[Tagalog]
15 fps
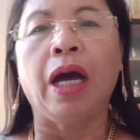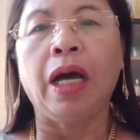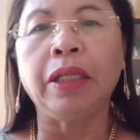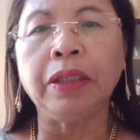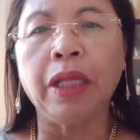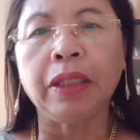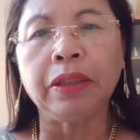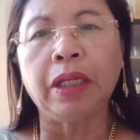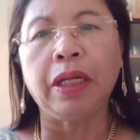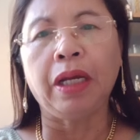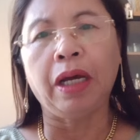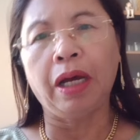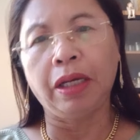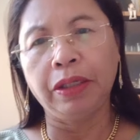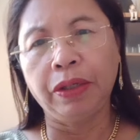Ang
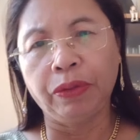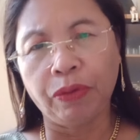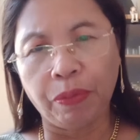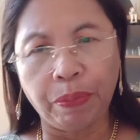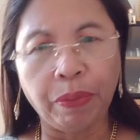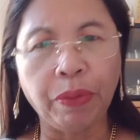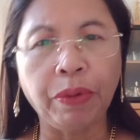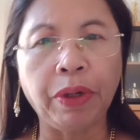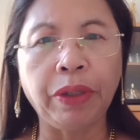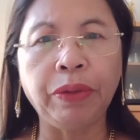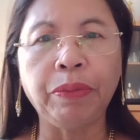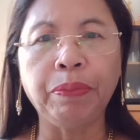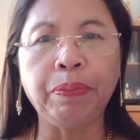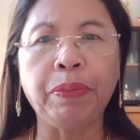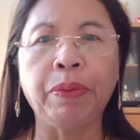tatalakayin ko po
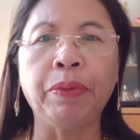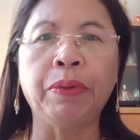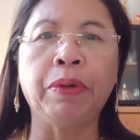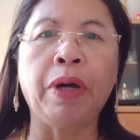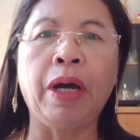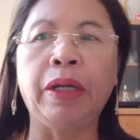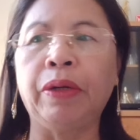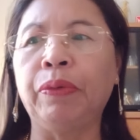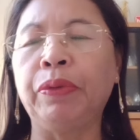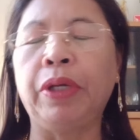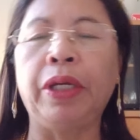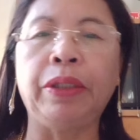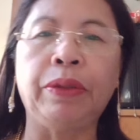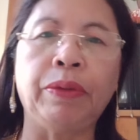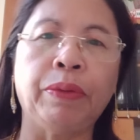ngayon pong araw
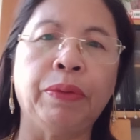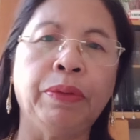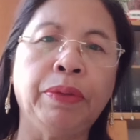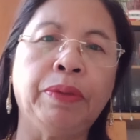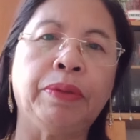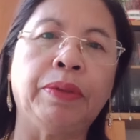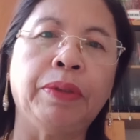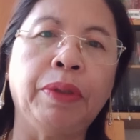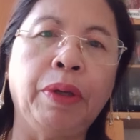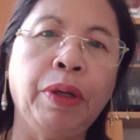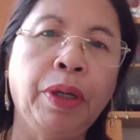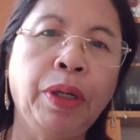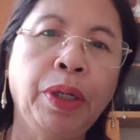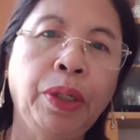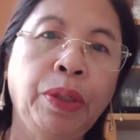na ito
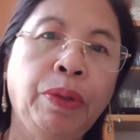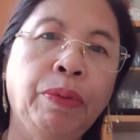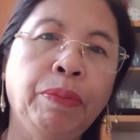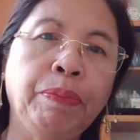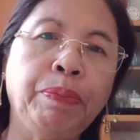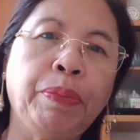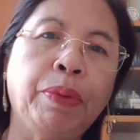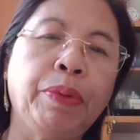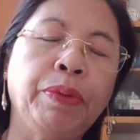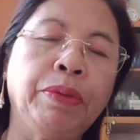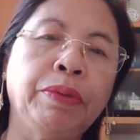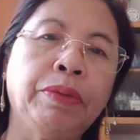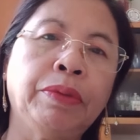yun pong